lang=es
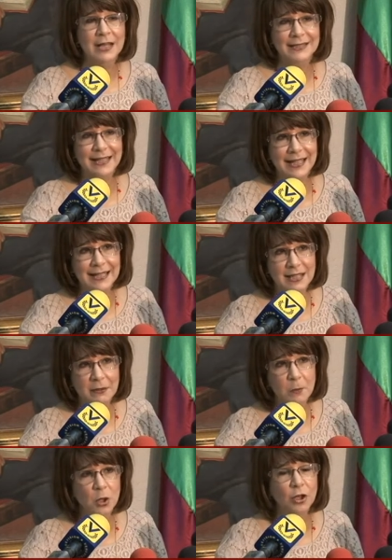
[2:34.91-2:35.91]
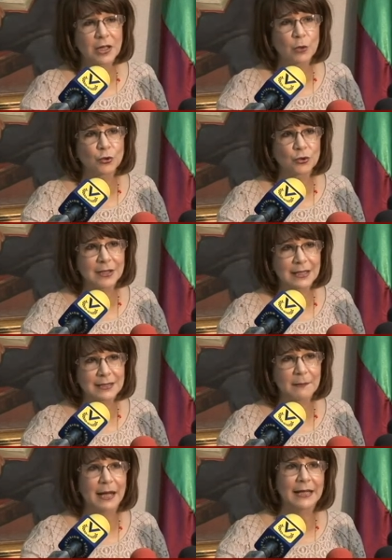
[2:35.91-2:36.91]
si recibimos los recursos esta
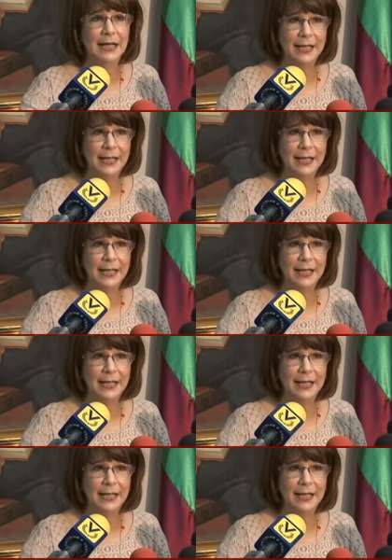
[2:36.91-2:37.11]
semana